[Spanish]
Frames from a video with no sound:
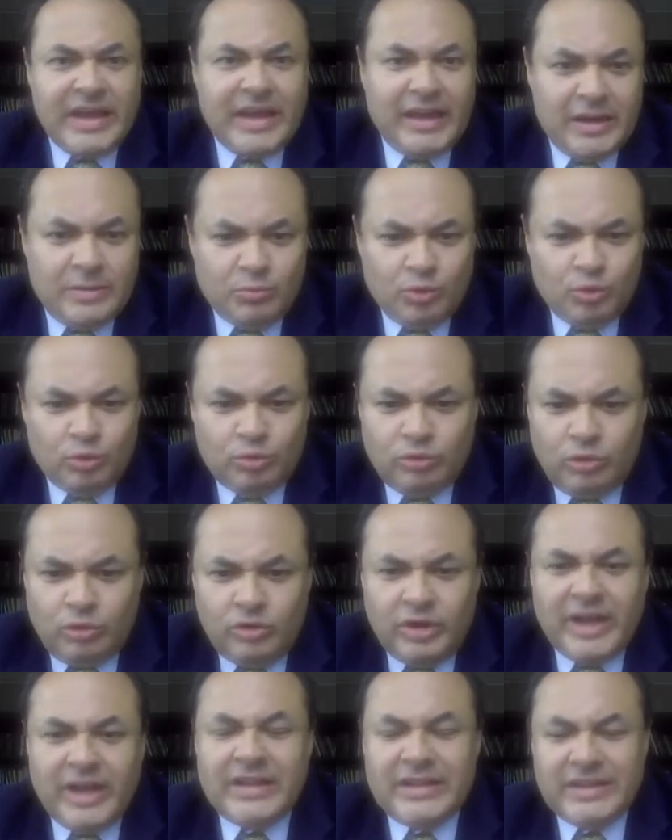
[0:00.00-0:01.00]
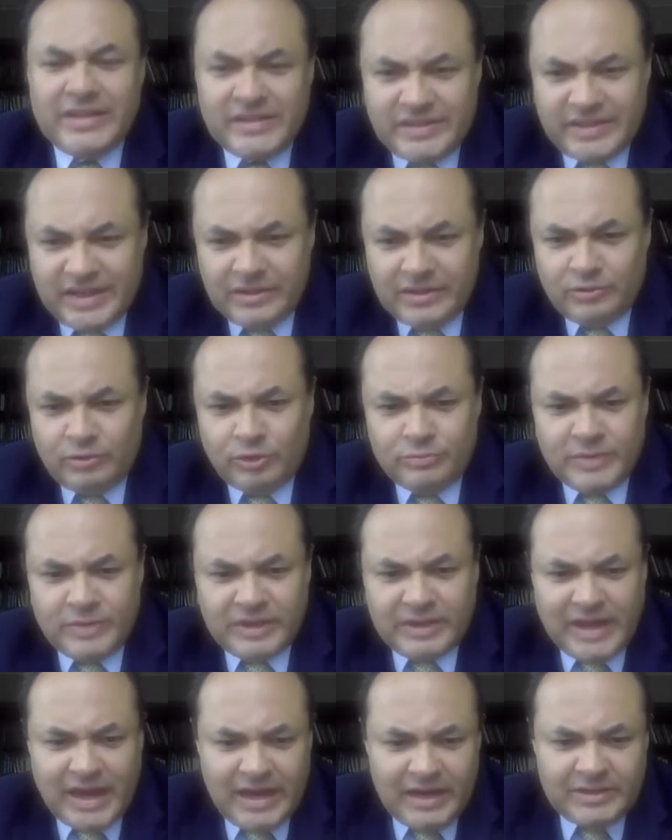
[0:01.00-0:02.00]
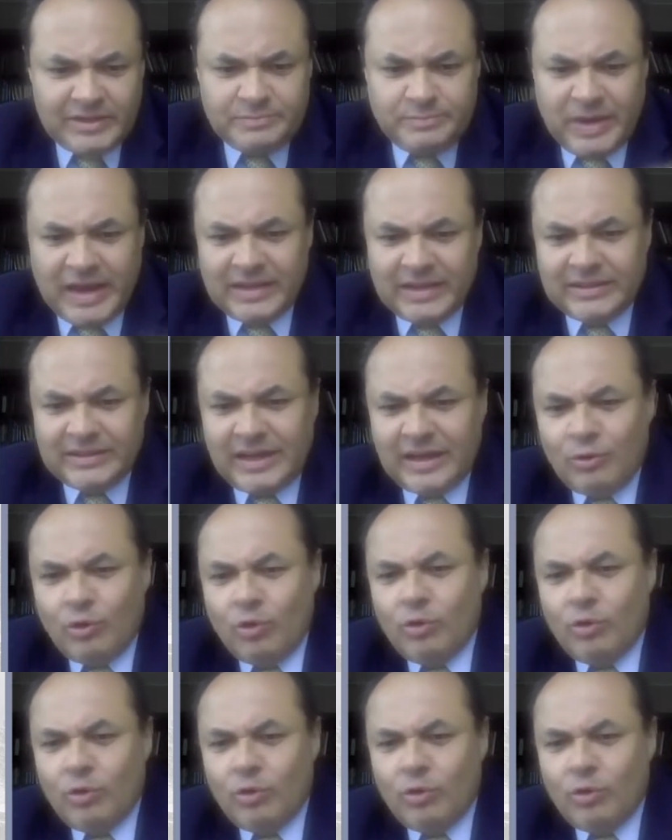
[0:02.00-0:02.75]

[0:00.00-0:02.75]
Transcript: en el mundo en distintos metales, plata,